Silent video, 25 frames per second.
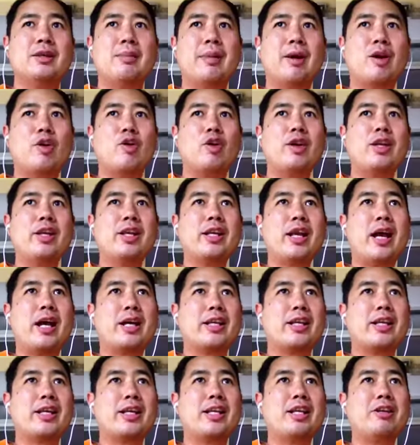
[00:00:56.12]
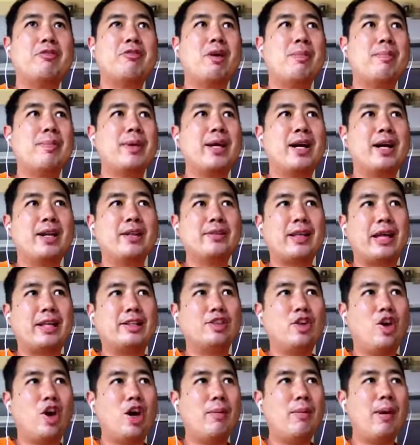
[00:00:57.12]
บางคนเนี่ยอยากจะคิดว่ามีเงินใส่
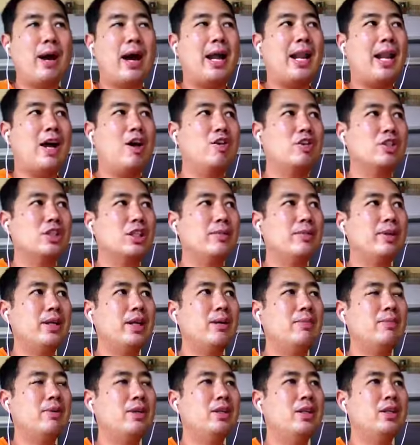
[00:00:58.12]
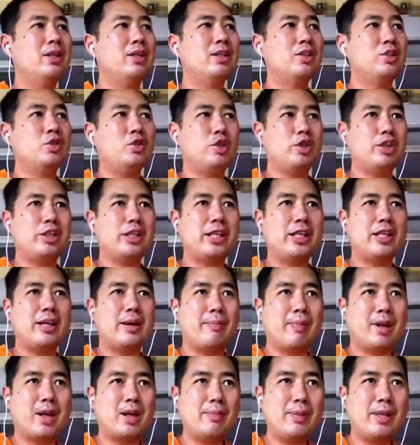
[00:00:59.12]
ซองมาหาเราใช่ไหมครับสุดีเนี่
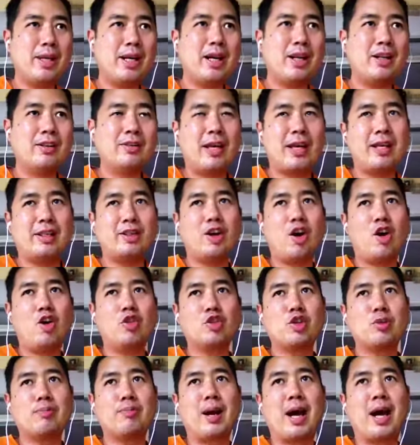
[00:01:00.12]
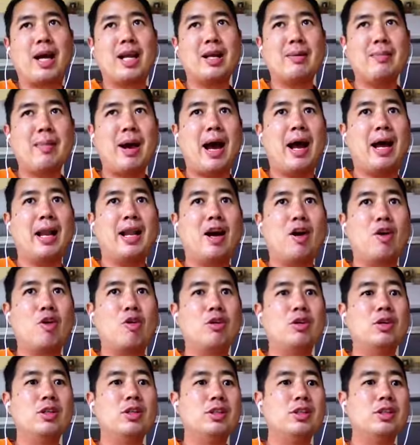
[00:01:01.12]
ยมันก็มีเงินใส่ซองจดหมายเนี่ยมาหาเรา
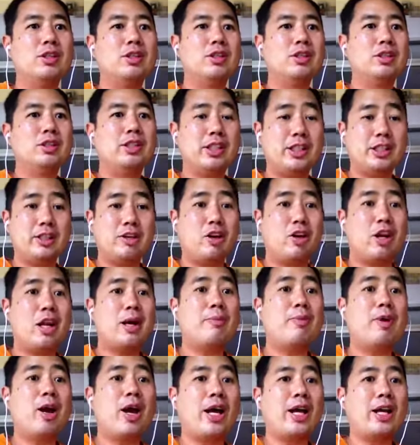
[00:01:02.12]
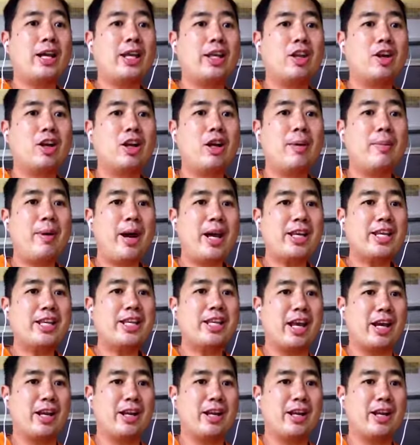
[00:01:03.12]
ที่รอนด้าบายรอนด้าบายเขี